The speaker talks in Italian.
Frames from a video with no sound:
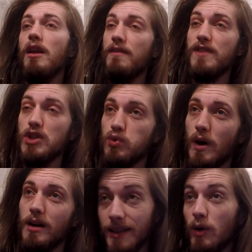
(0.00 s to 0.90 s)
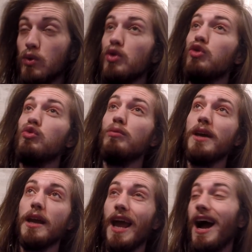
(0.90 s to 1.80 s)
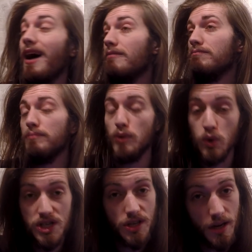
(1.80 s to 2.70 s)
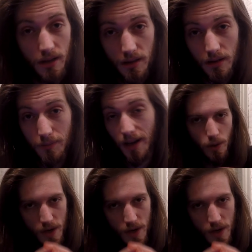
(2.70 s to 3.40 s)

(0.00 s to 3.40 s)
le visual da uno youtuber che ha più iscritti di me.